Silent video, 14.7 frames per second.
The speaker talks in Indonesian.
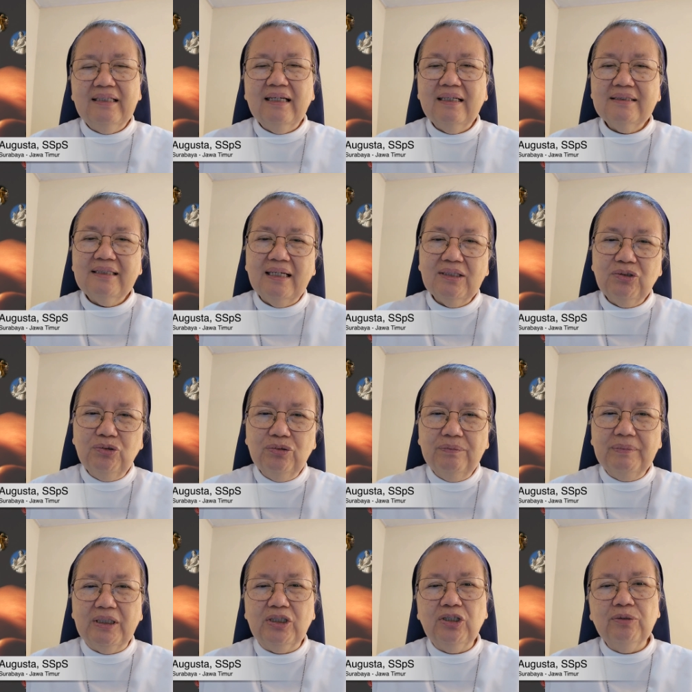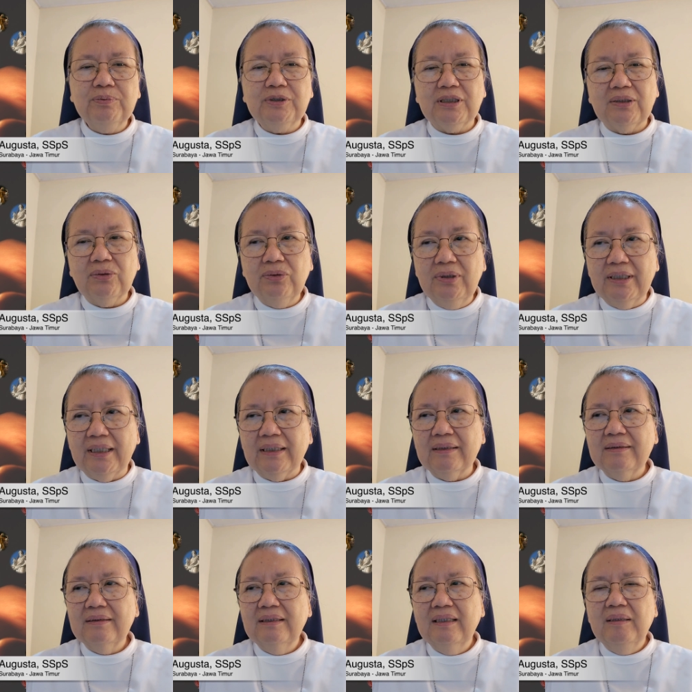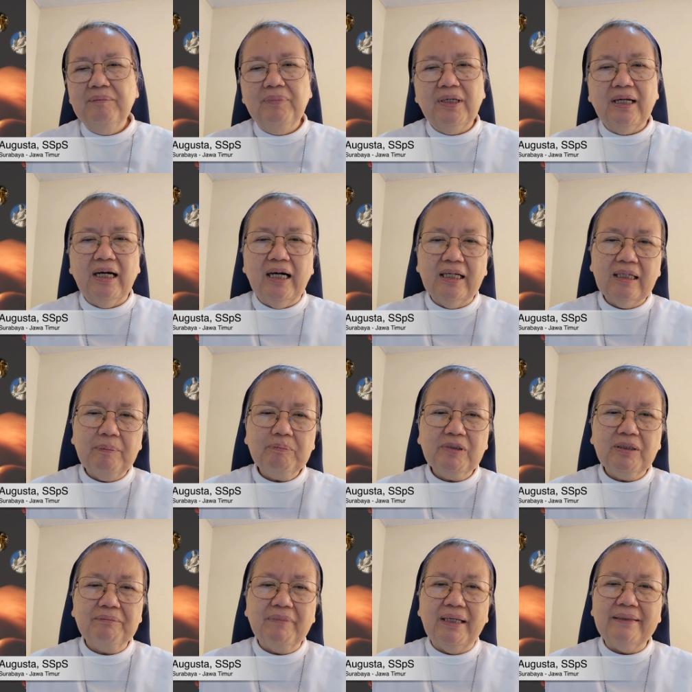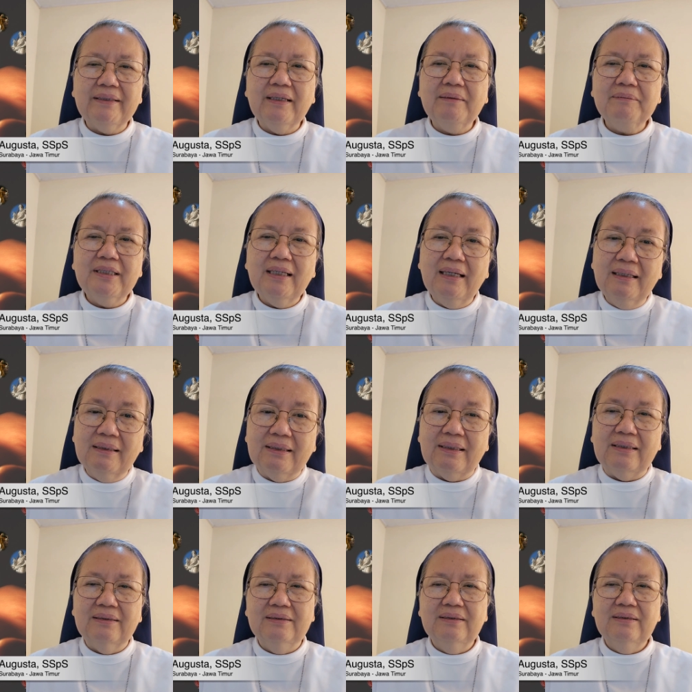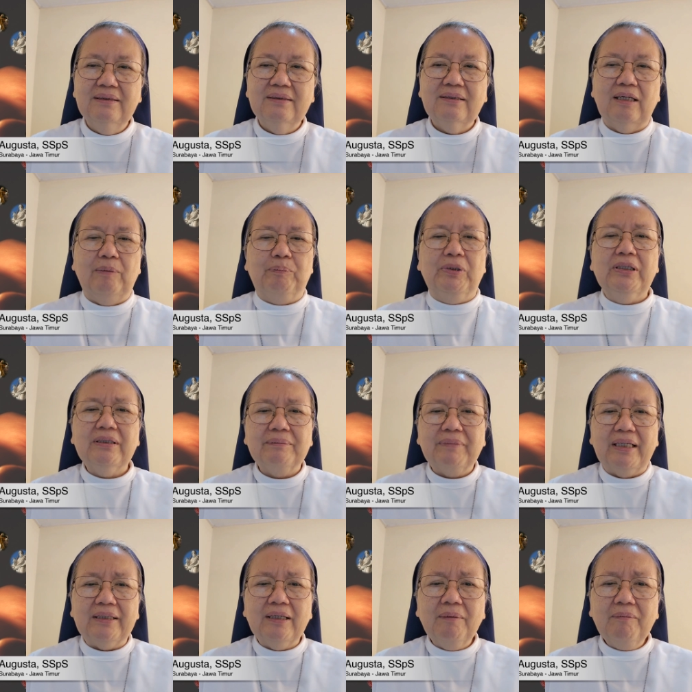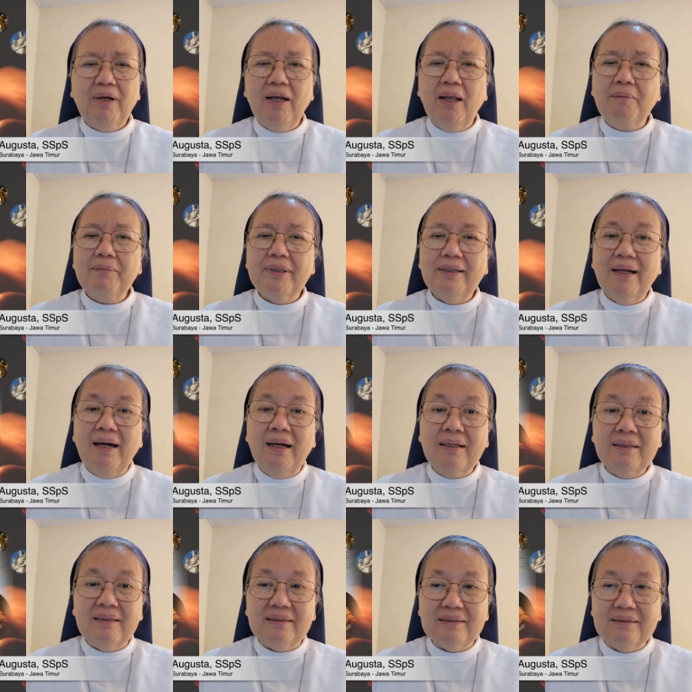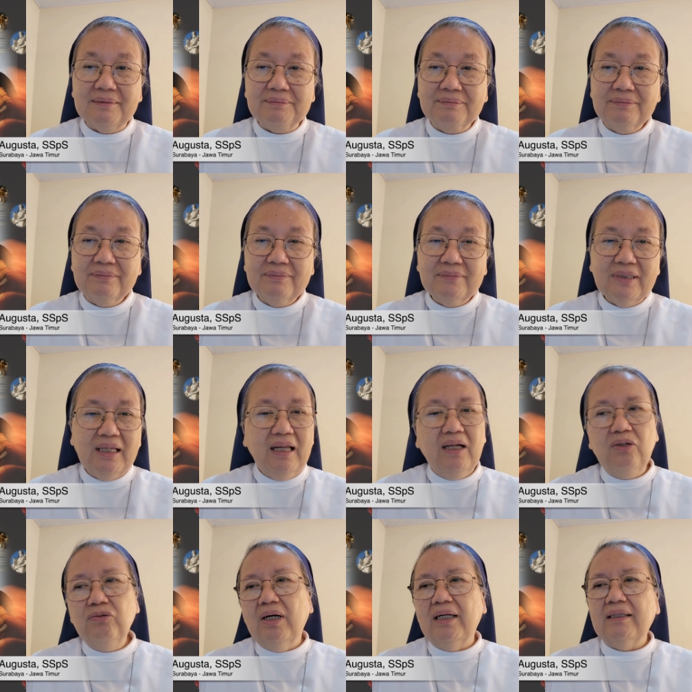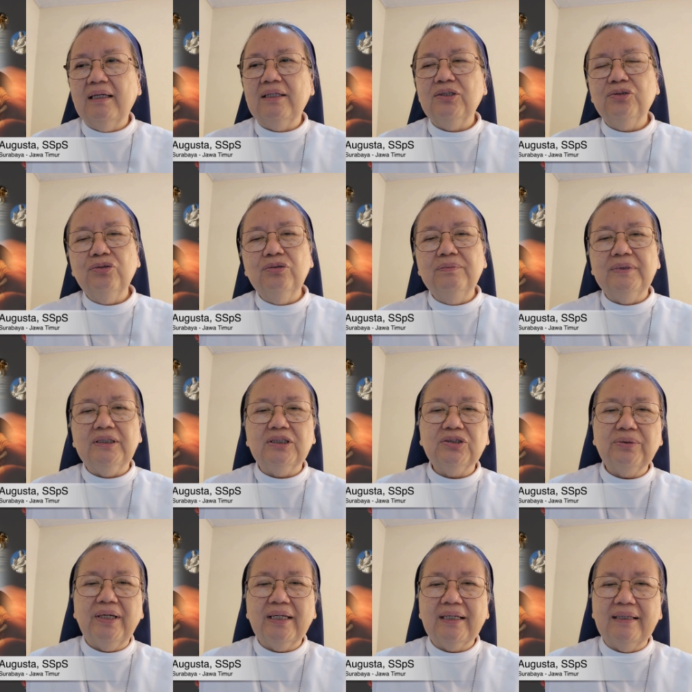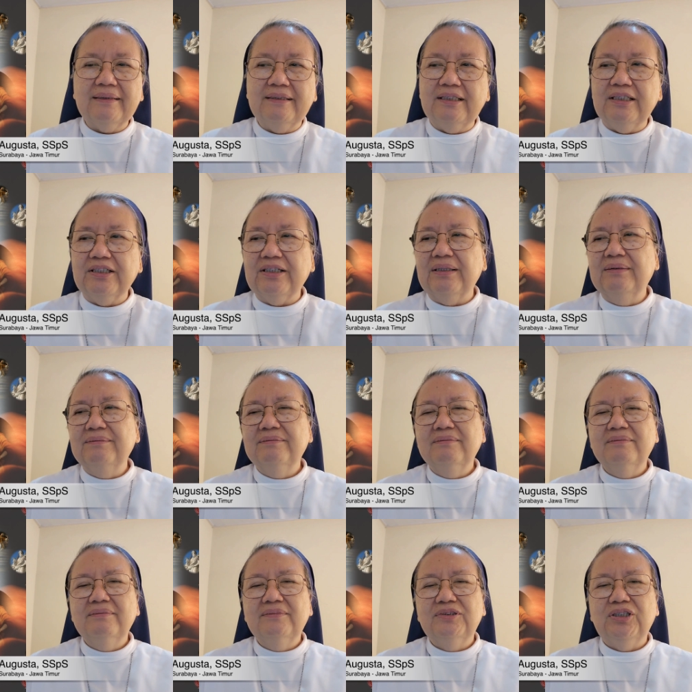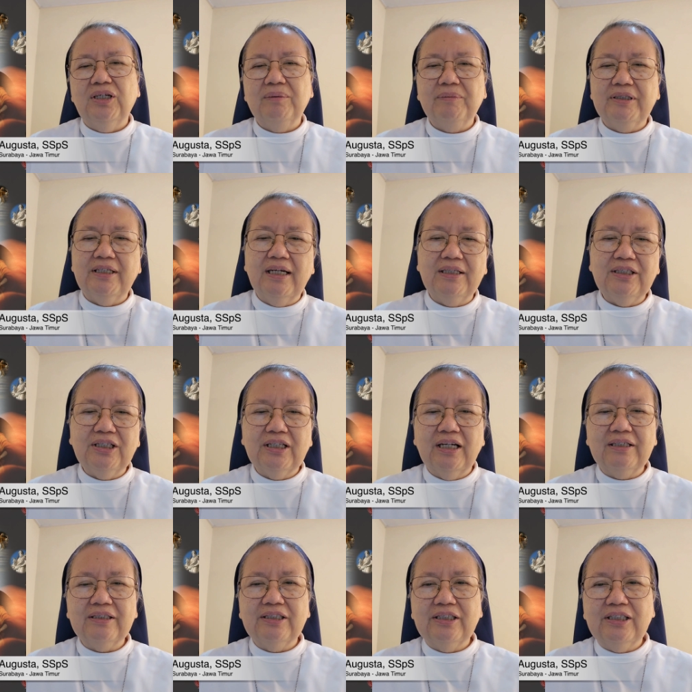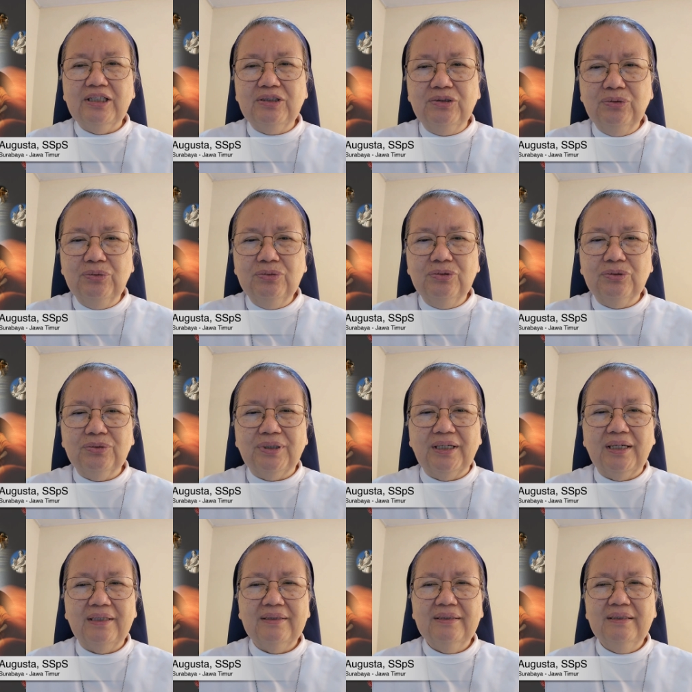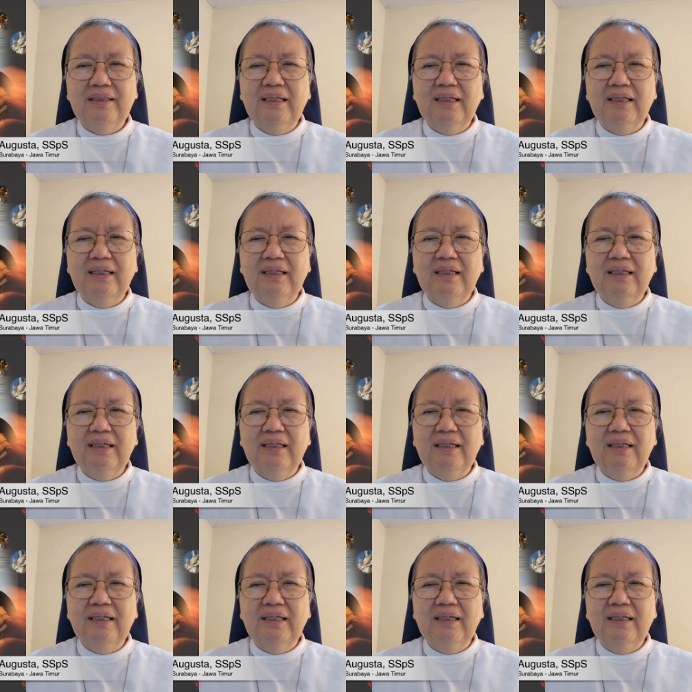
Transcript: Yang satu meniup seruling, berharap temannya menari, tapi temannya malah menangis. Lalu anak itu menyesuaikan diri. Dia menyanyikan kidung duka.